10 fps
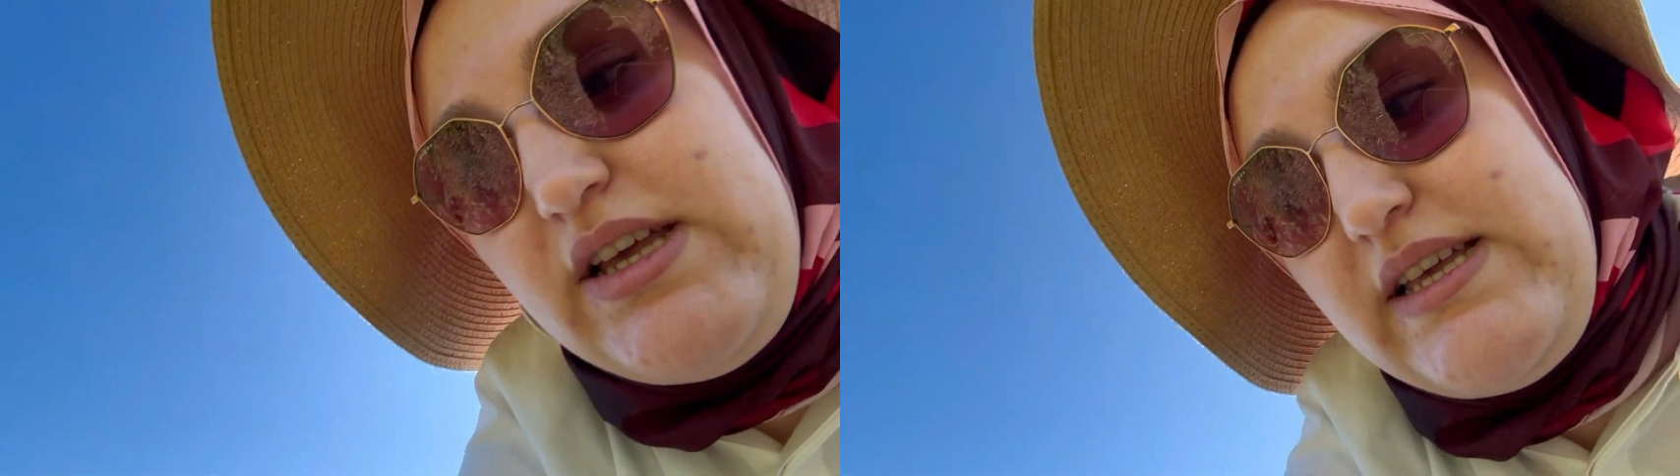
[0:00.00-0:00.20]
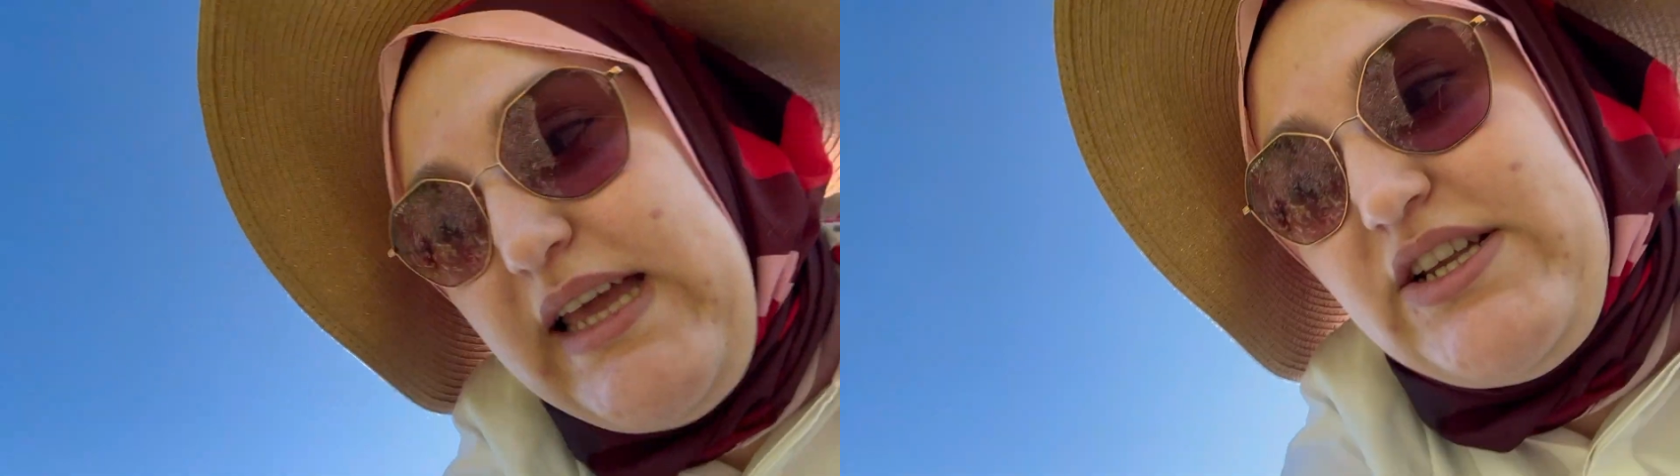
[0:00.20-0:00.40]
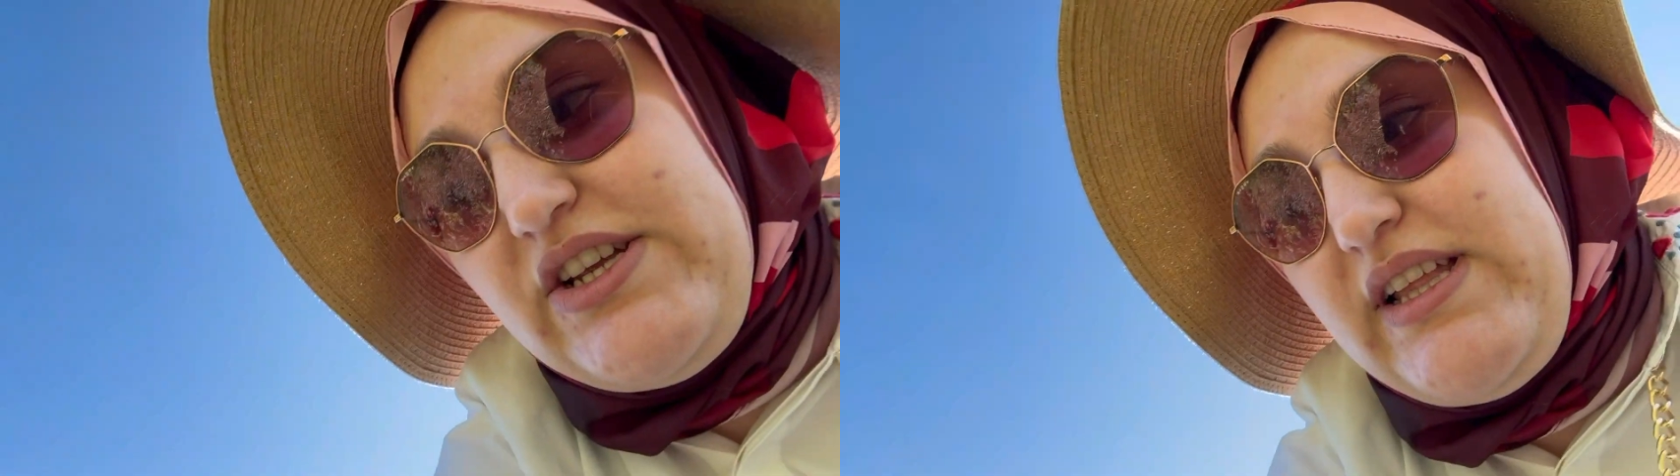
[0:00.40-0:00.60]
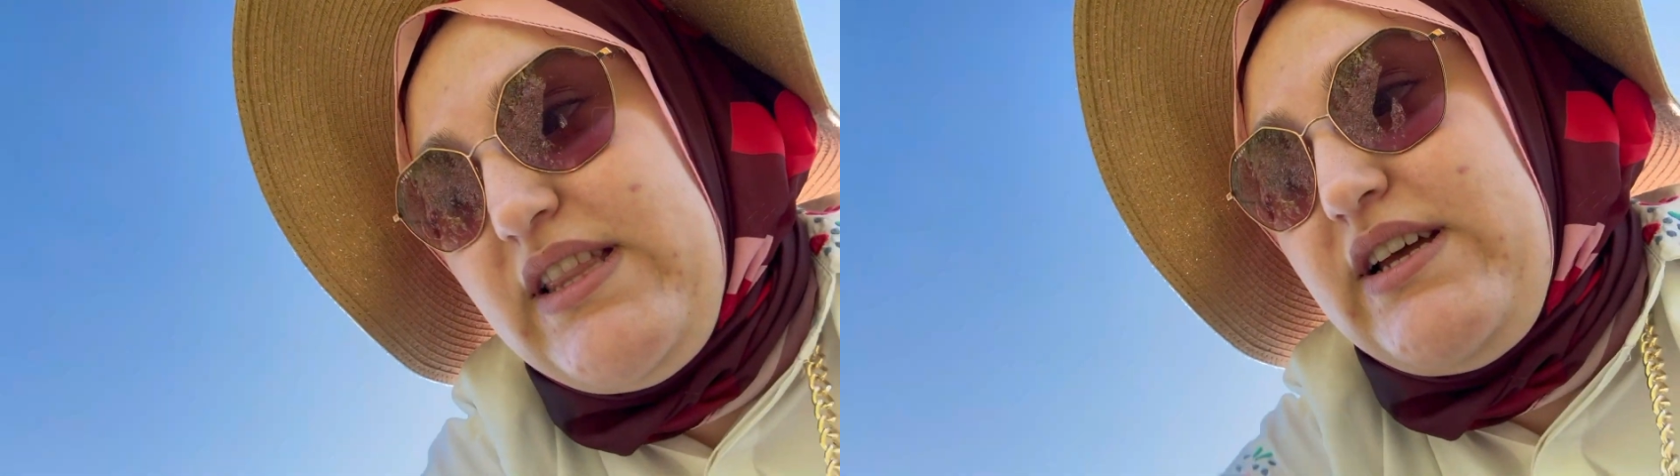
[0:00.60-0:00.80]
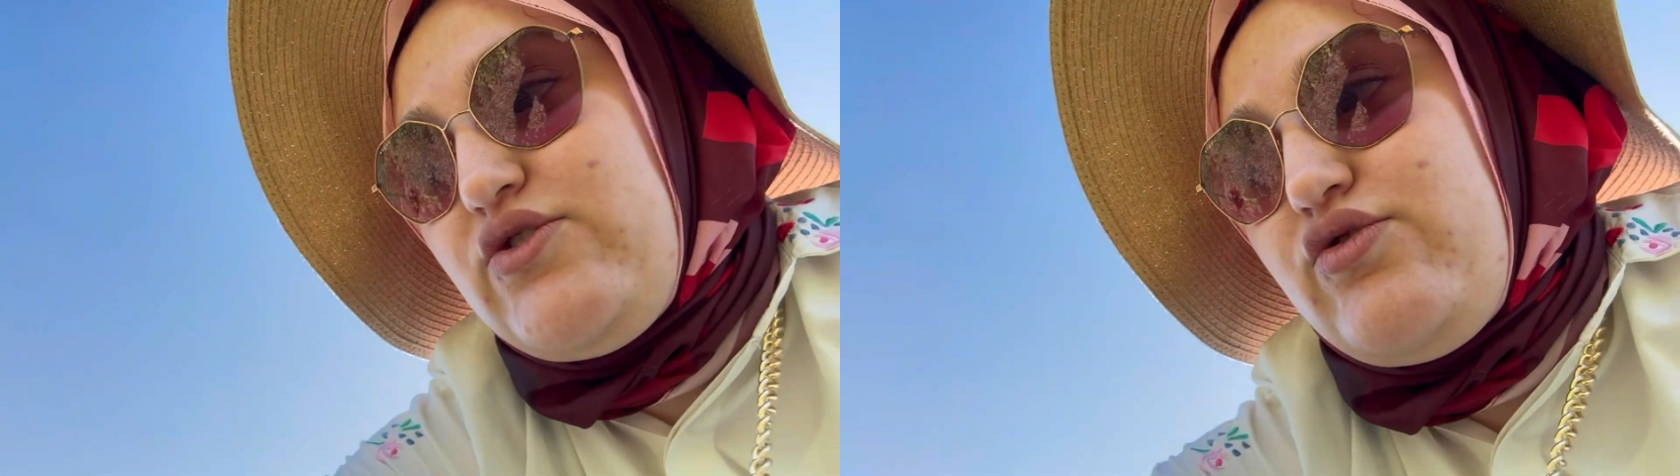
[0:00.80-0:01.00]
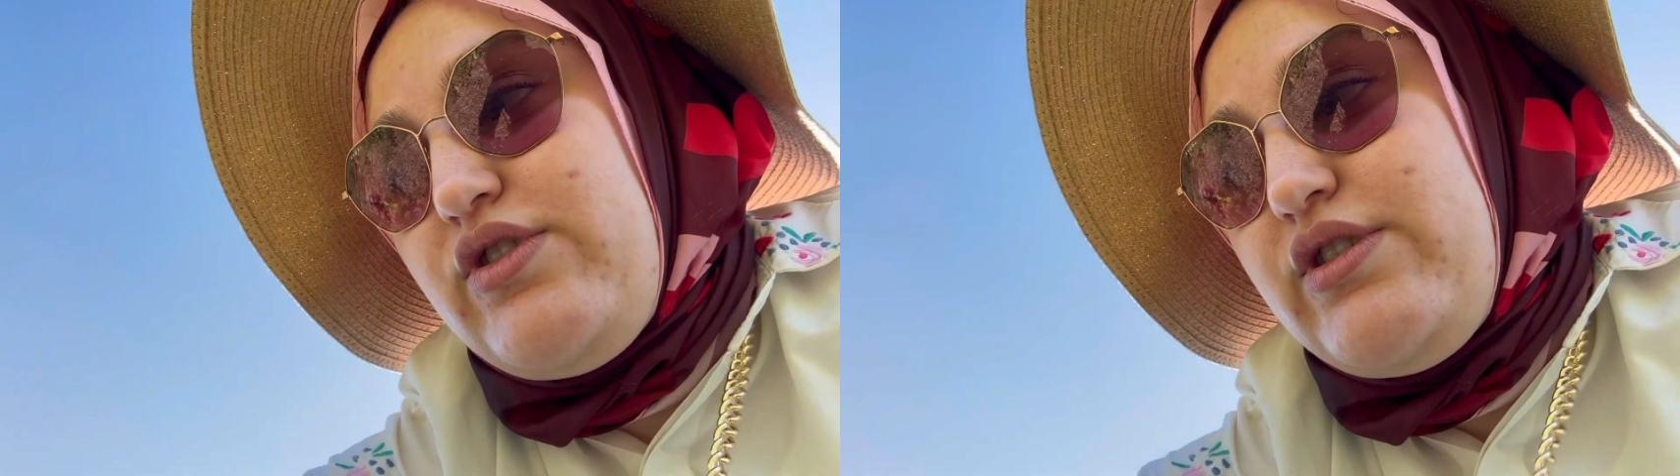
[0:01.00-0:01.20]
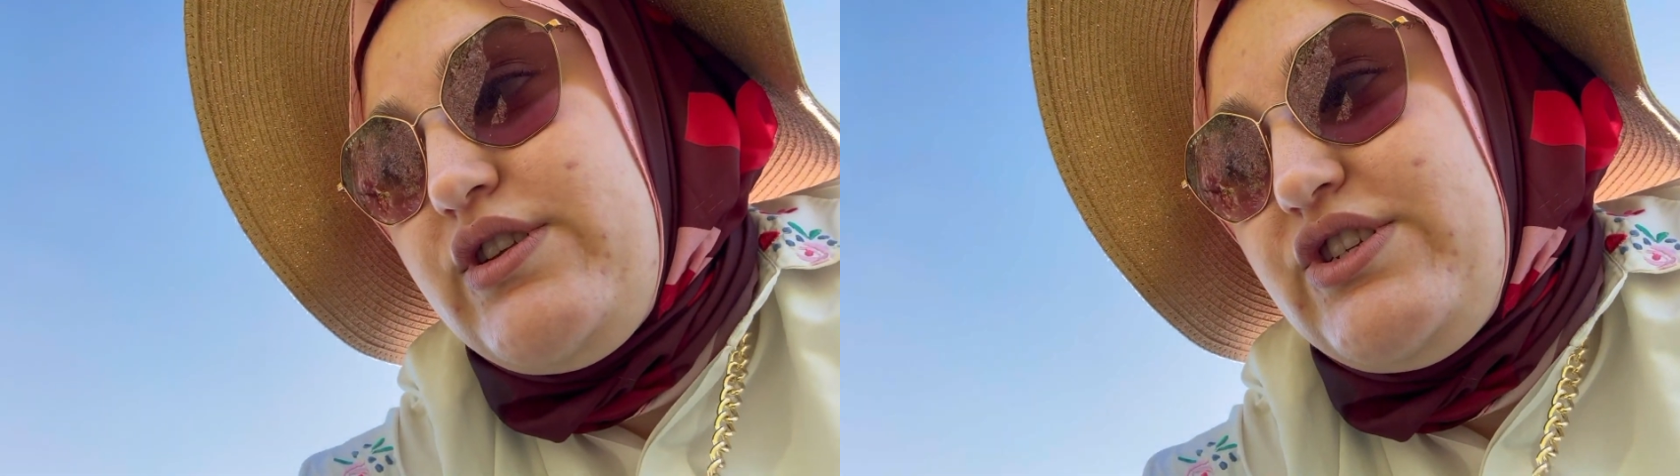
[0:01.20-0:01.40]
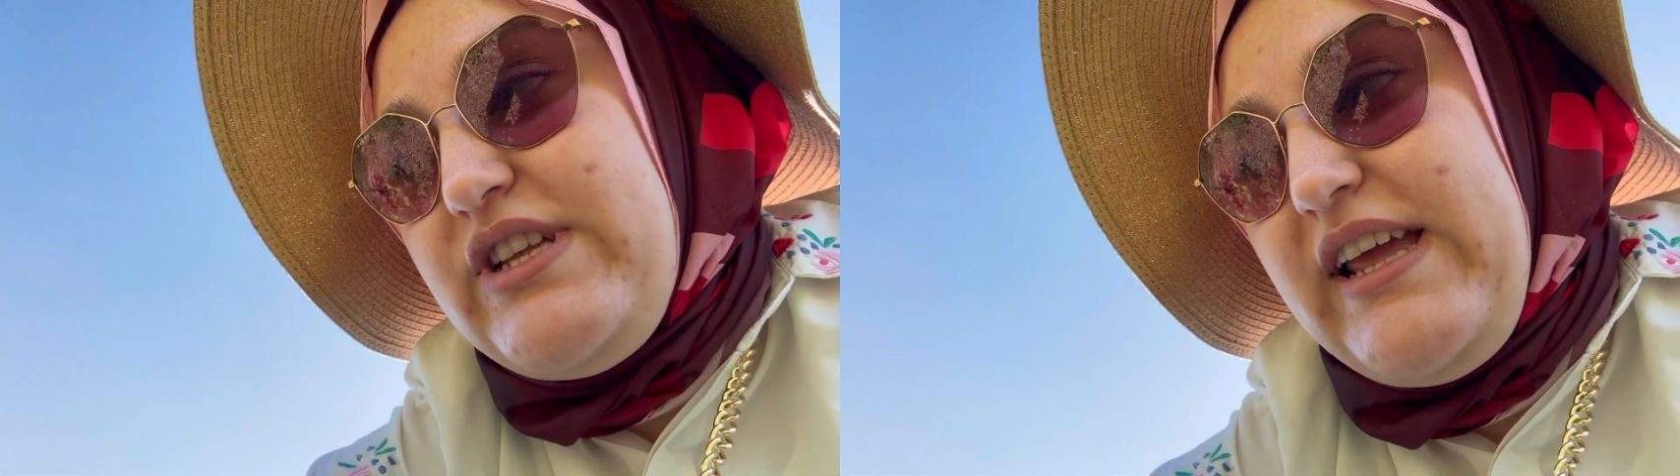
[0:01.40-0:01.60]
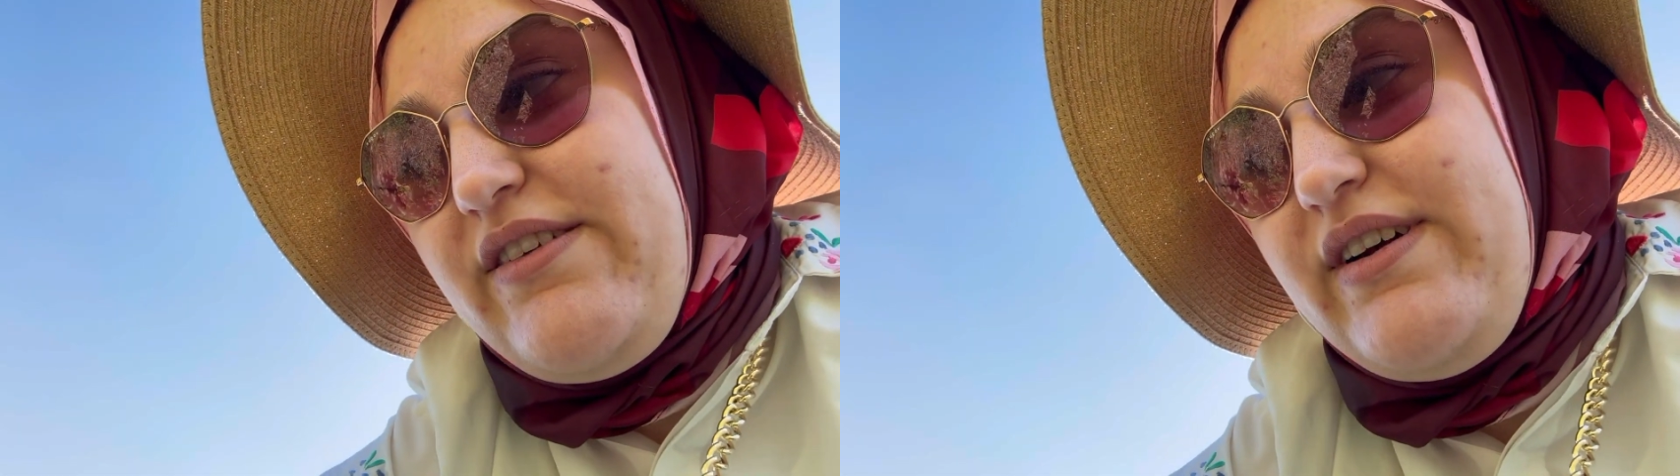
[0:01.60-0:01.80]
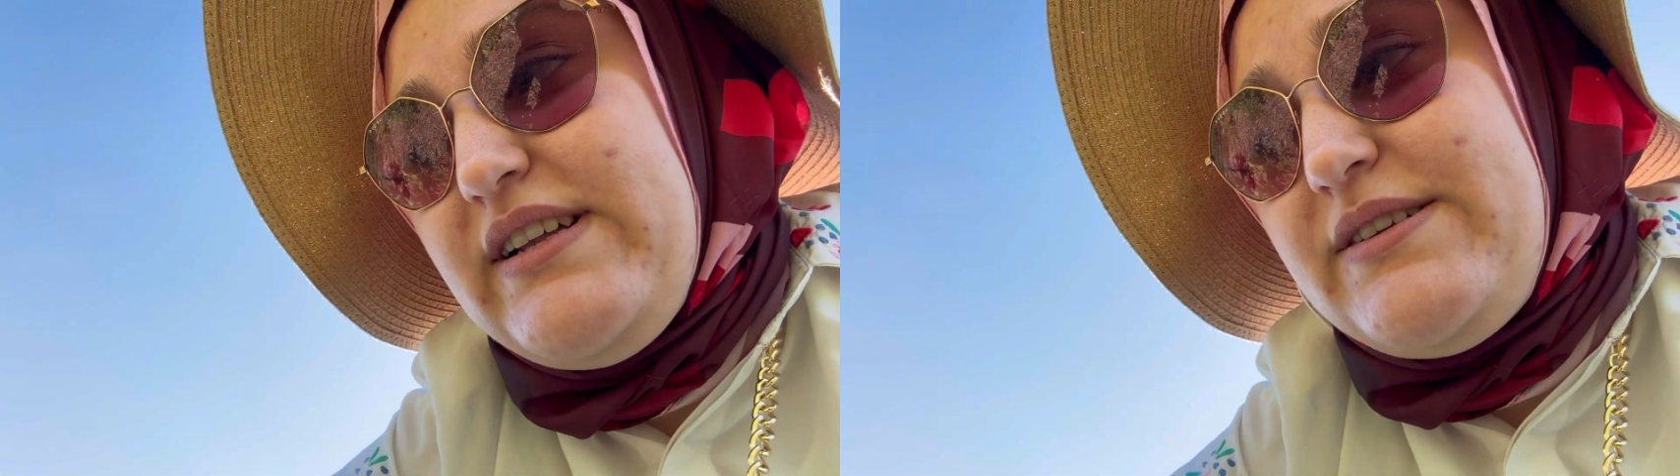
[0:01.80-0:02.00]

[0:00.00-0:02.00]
gerçekten daha çok çilek var.